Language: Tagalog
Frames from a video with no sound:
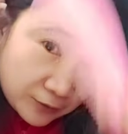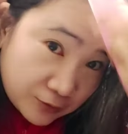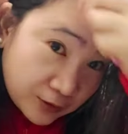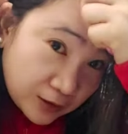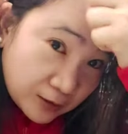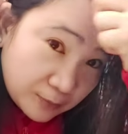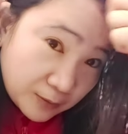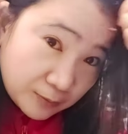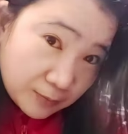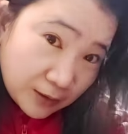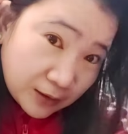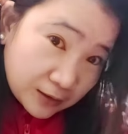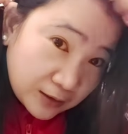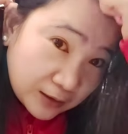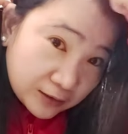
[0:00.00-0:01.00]
kayo dyan na may
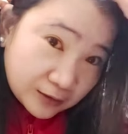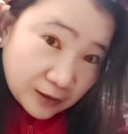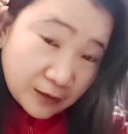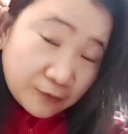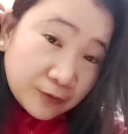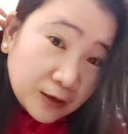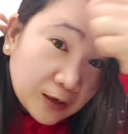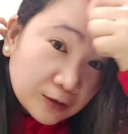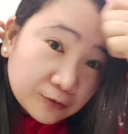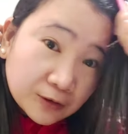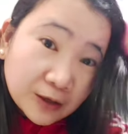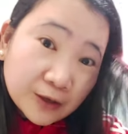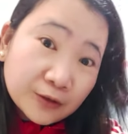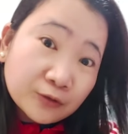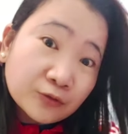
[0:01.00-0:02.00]
mga dandruff, lalo
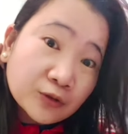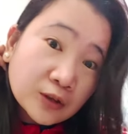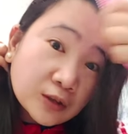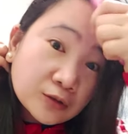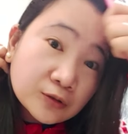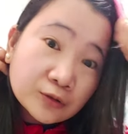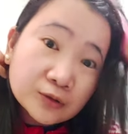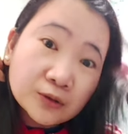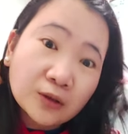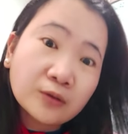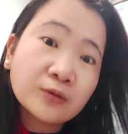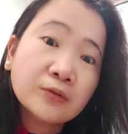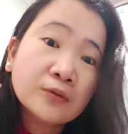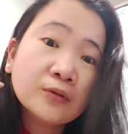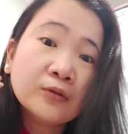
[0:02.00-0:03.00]
na kayong dito sa
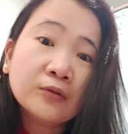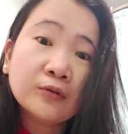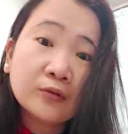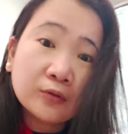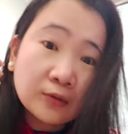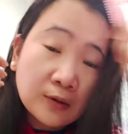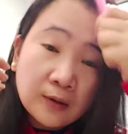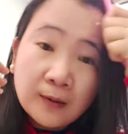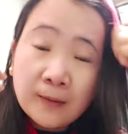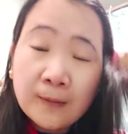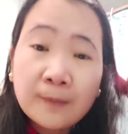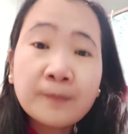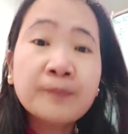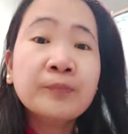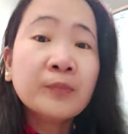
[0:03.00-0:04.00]
Hong Kong.
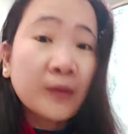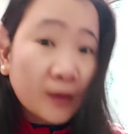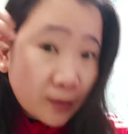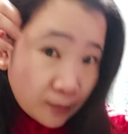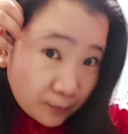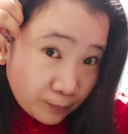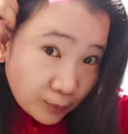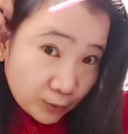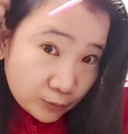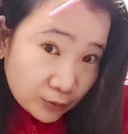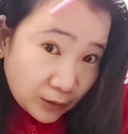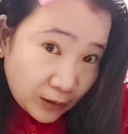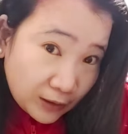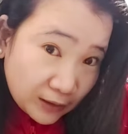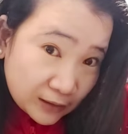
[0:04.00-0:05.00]
Prone
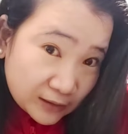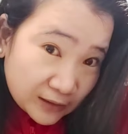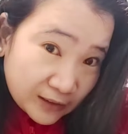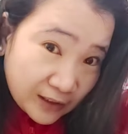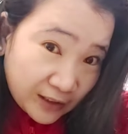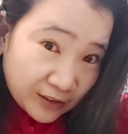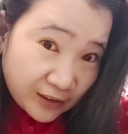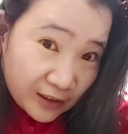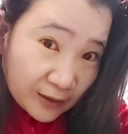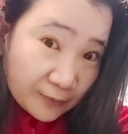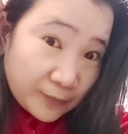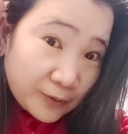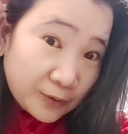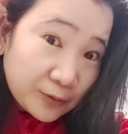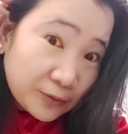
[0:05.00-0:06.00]
talaga sa
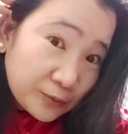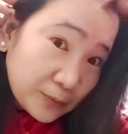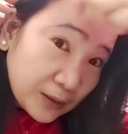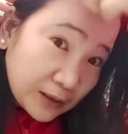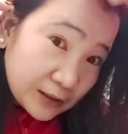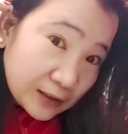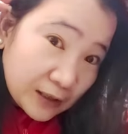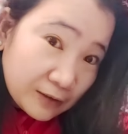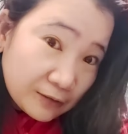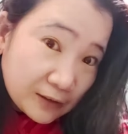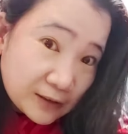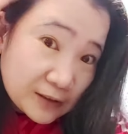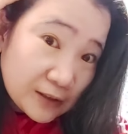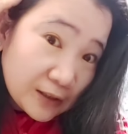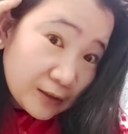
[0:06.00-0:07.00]
dandruff yung mga tao
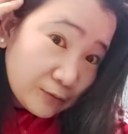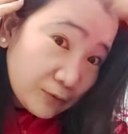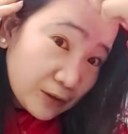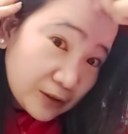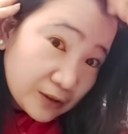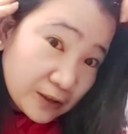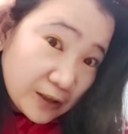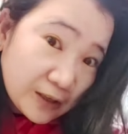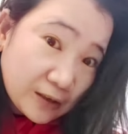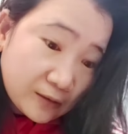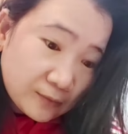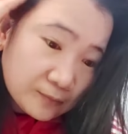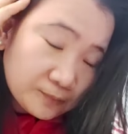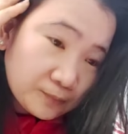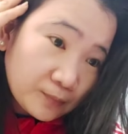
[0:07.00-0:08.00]
kasi winter.
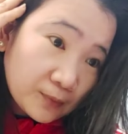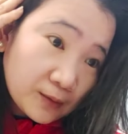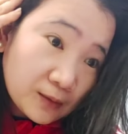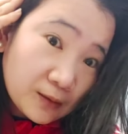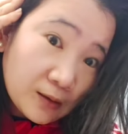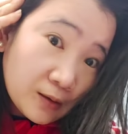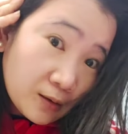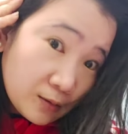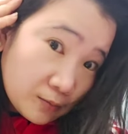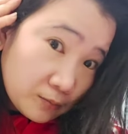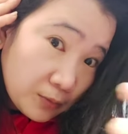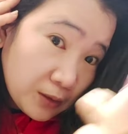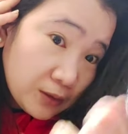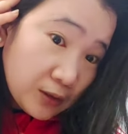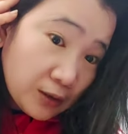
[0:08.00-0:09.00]

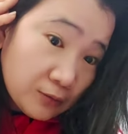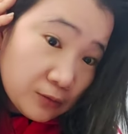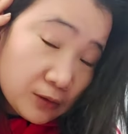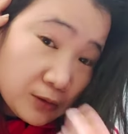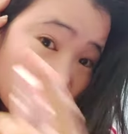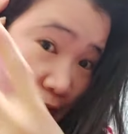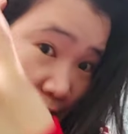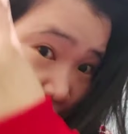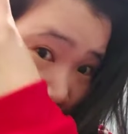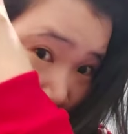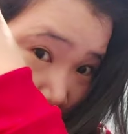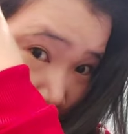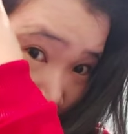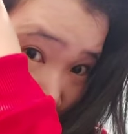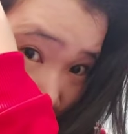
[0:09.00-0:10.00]
Pati ako
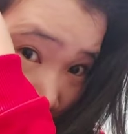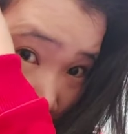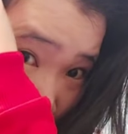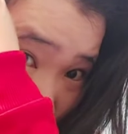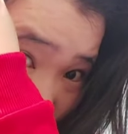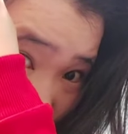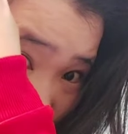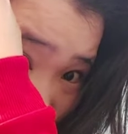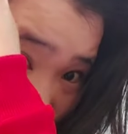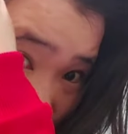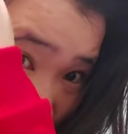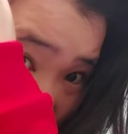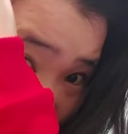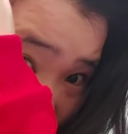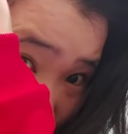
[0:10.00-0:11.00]
nagkaka-dandruff talaga ako pag
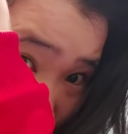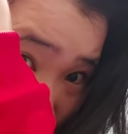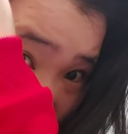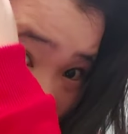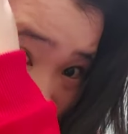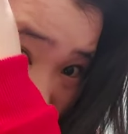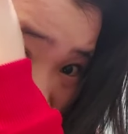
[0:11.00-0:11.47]
winter. Pag walang